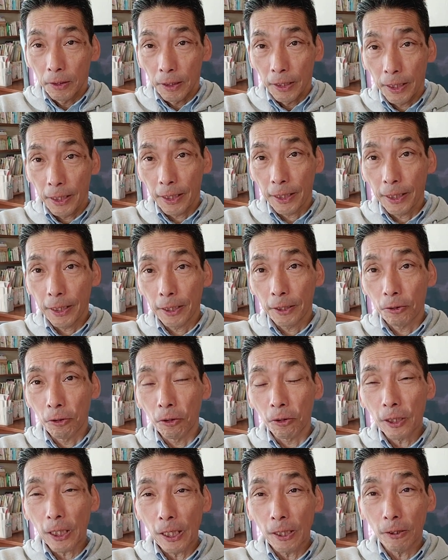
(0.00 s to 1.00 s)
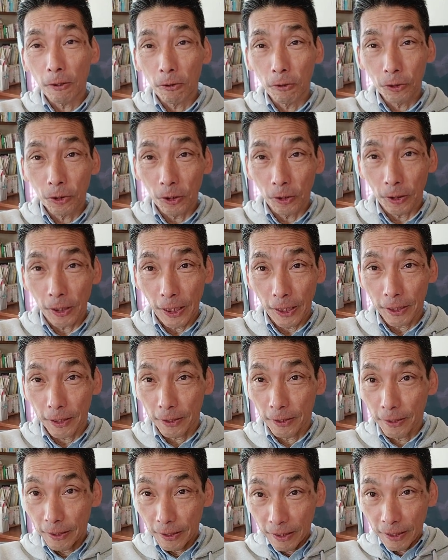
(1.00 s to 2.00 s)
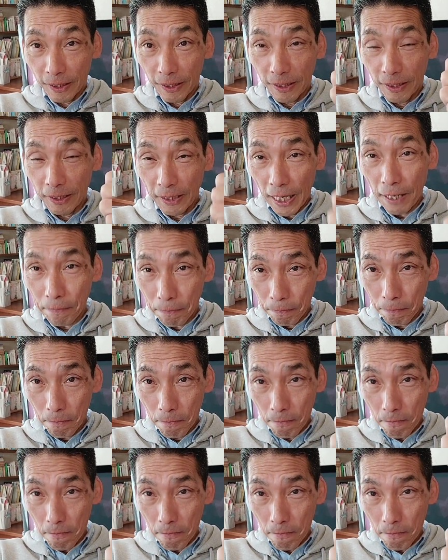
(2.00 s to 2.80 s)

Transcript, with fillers: えー、旅館お尚です。イェイ。